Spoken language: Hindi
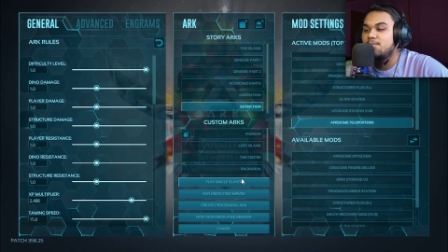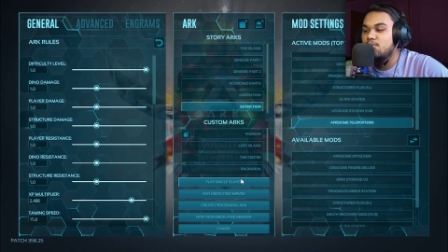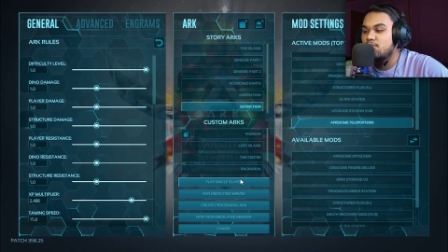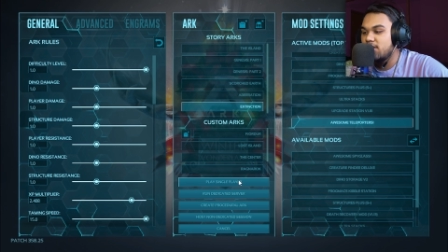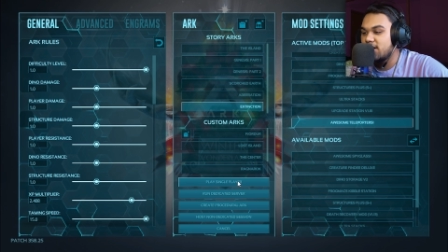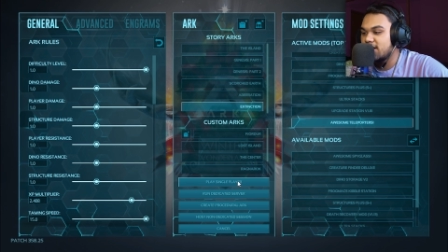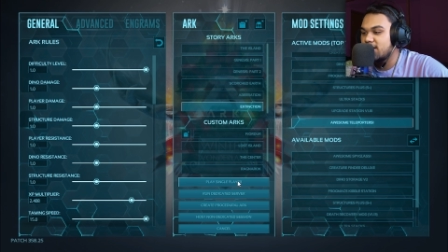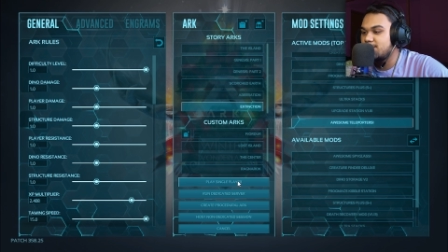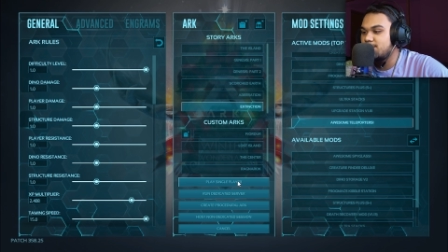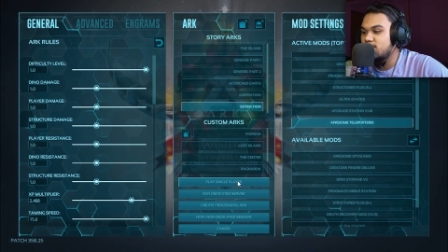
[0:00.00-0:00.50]

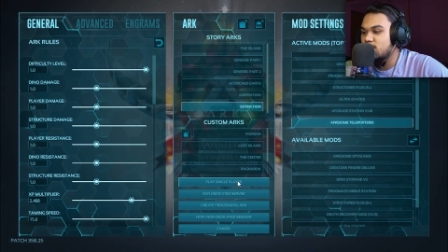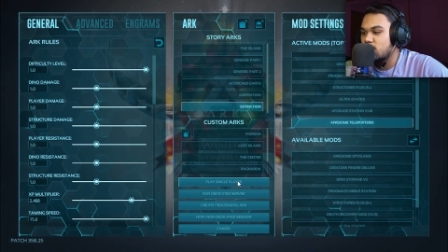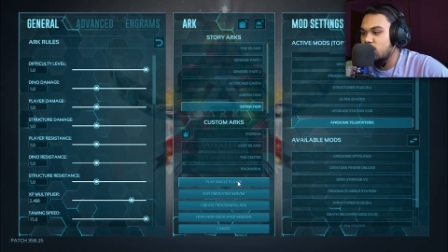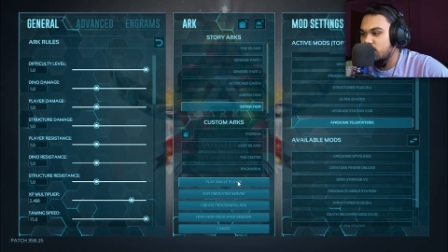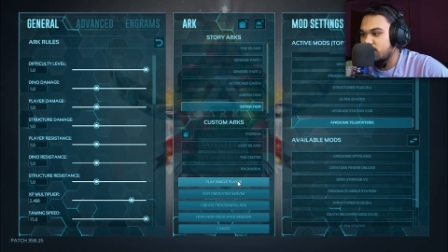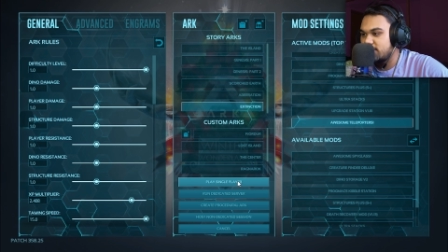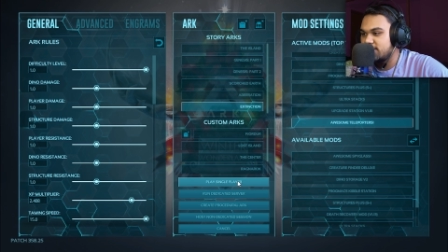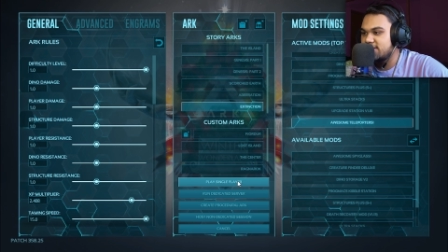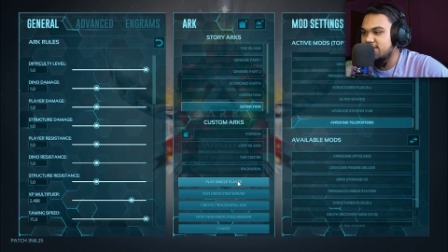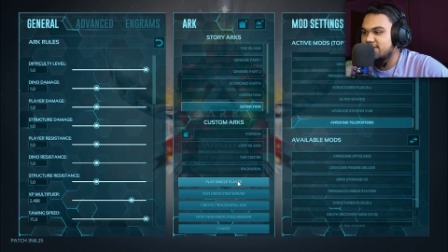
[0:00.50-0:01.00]
पूरा का पूरा
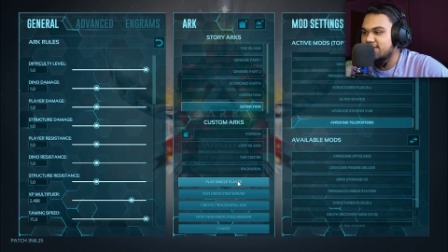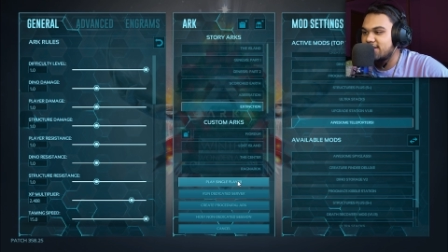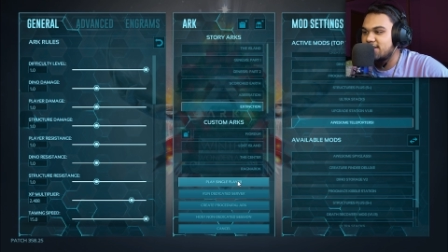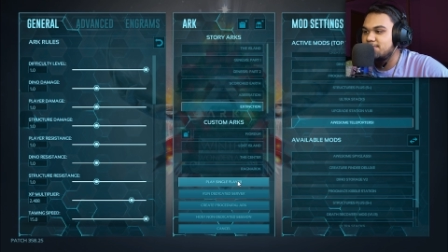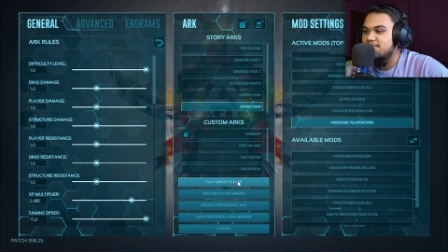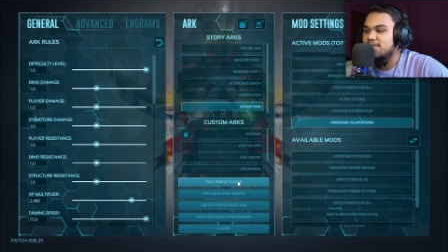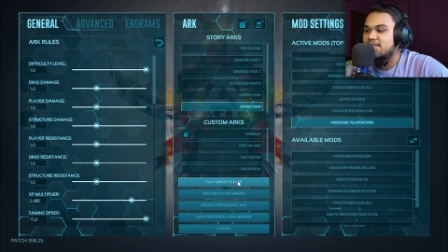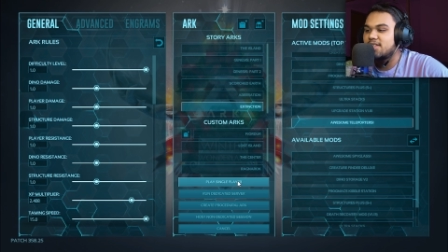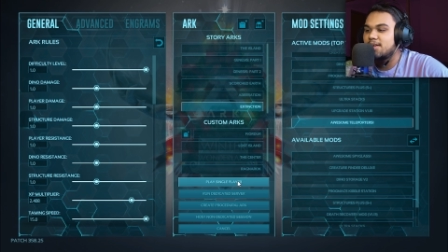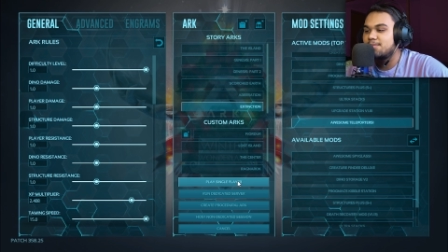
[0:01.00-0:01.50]
ओरिजिनल
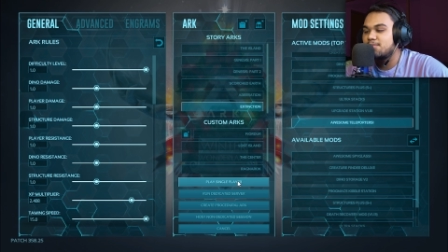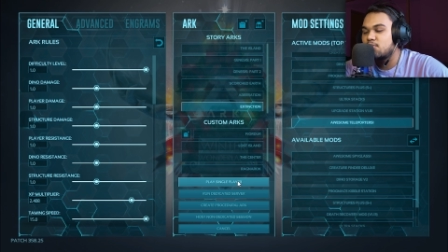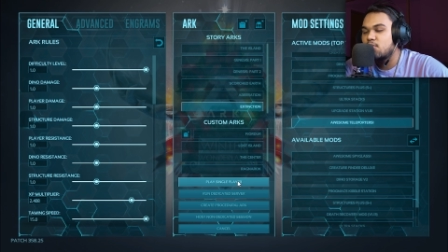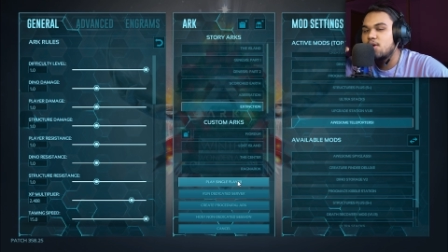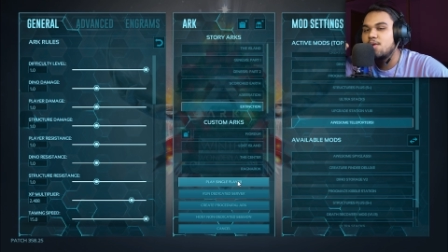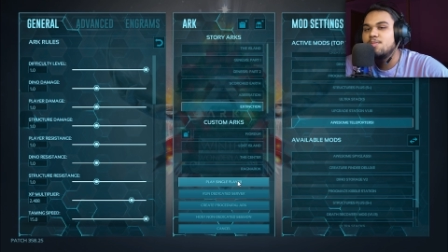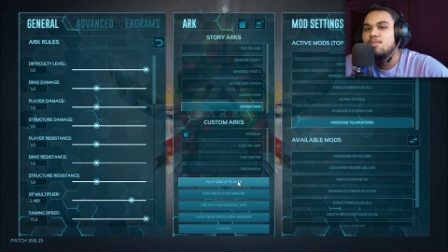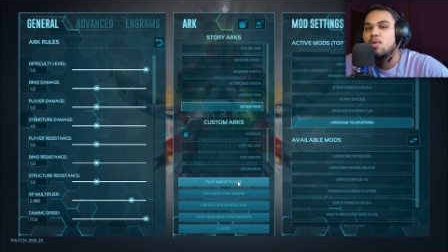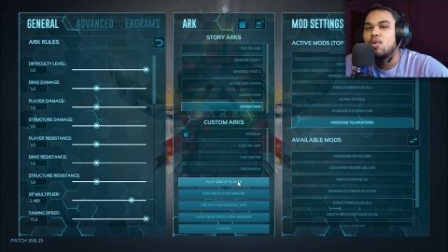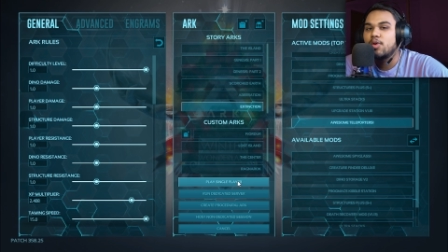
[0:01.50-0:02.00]
मतलब
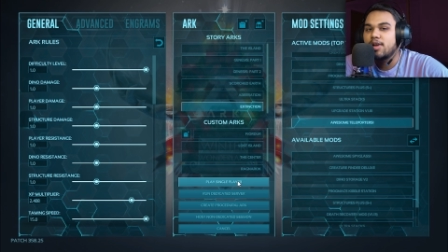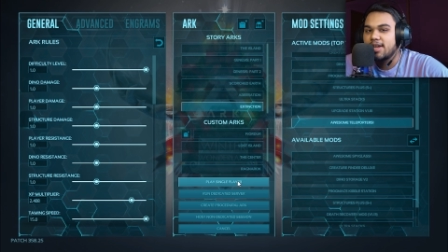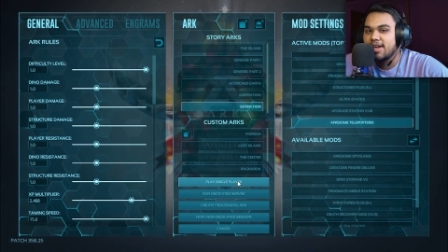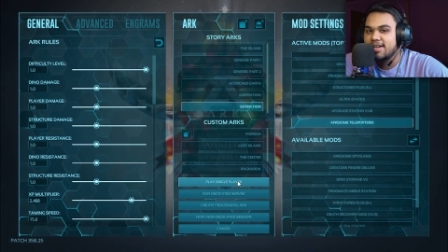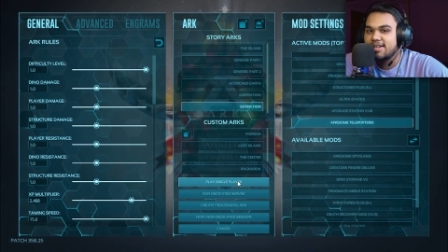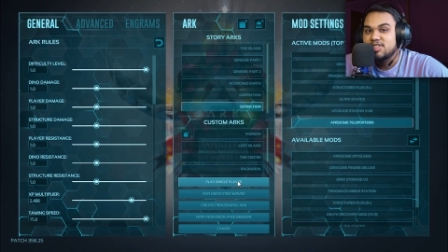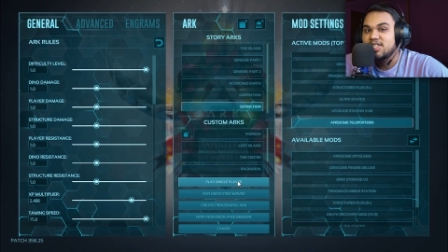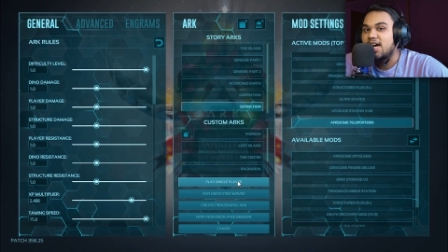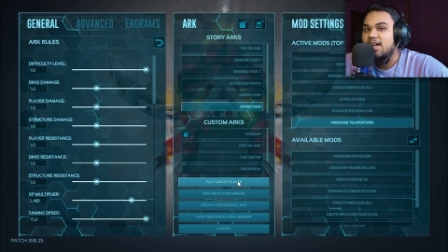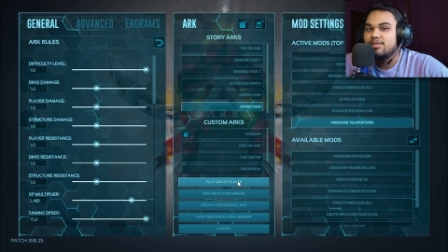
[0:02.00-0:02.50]
कोई
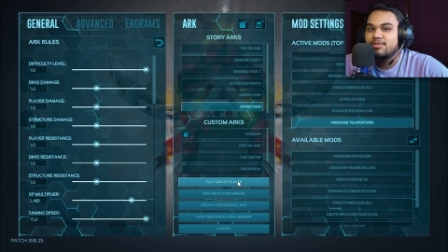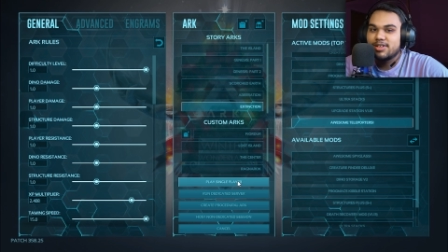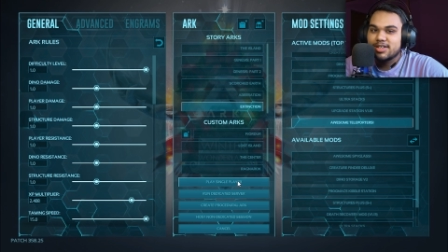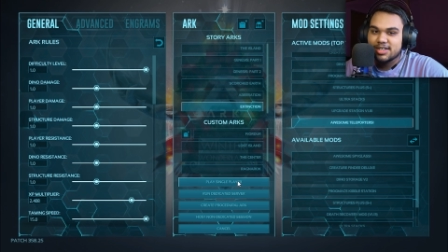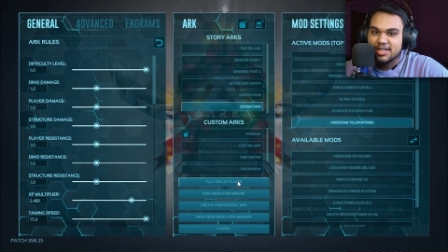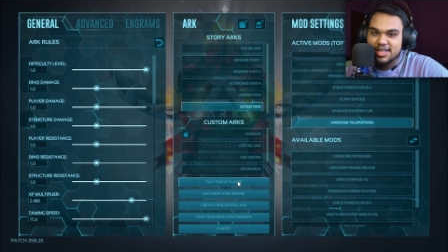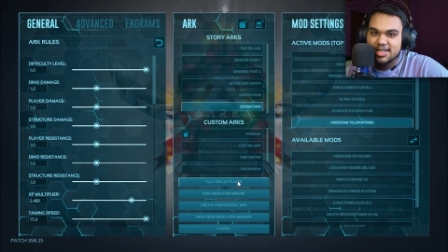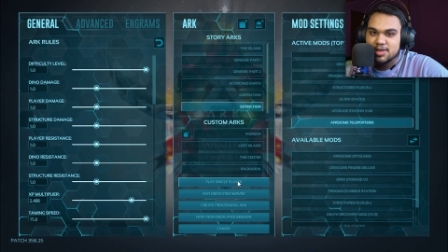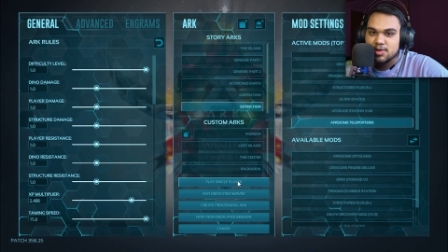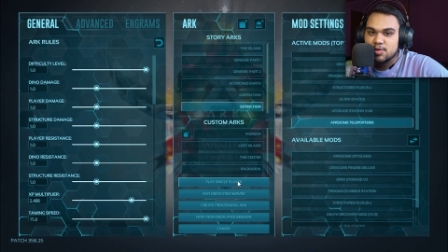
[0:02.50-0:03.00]
मोडेड जानवर
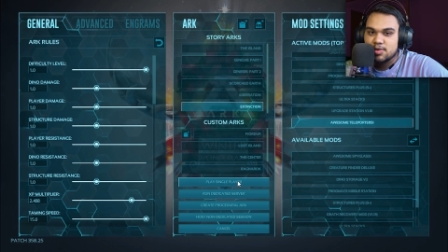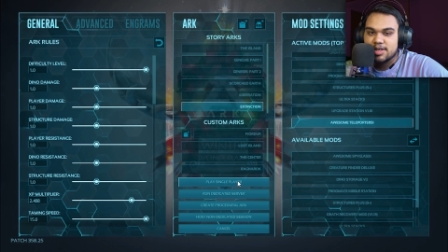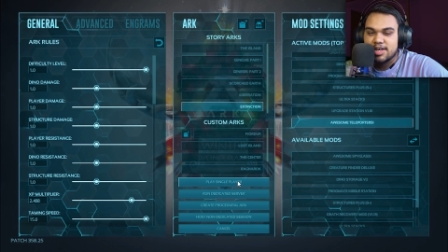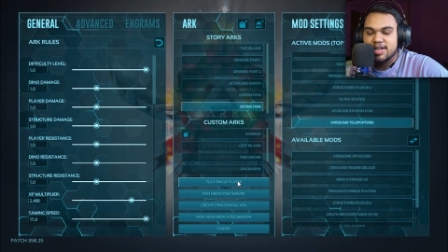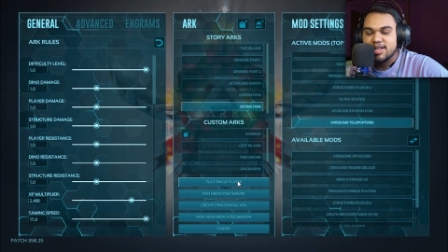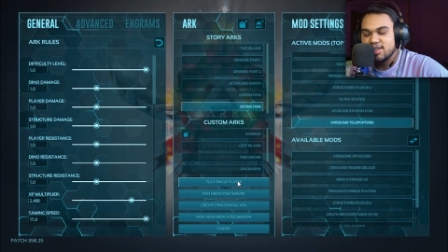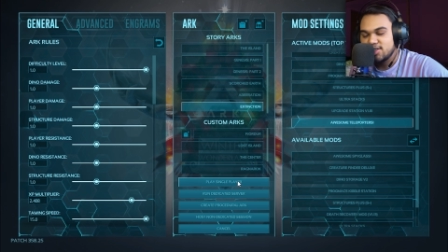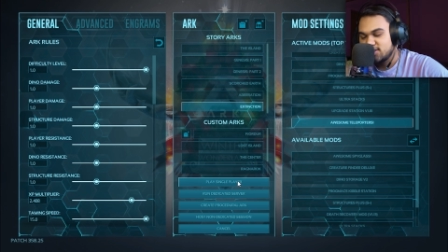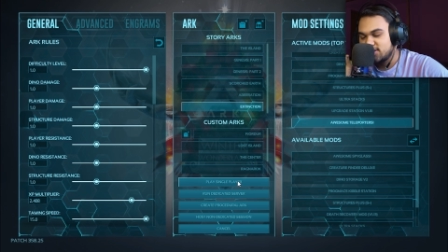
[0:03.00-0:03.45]
नहीं होंगे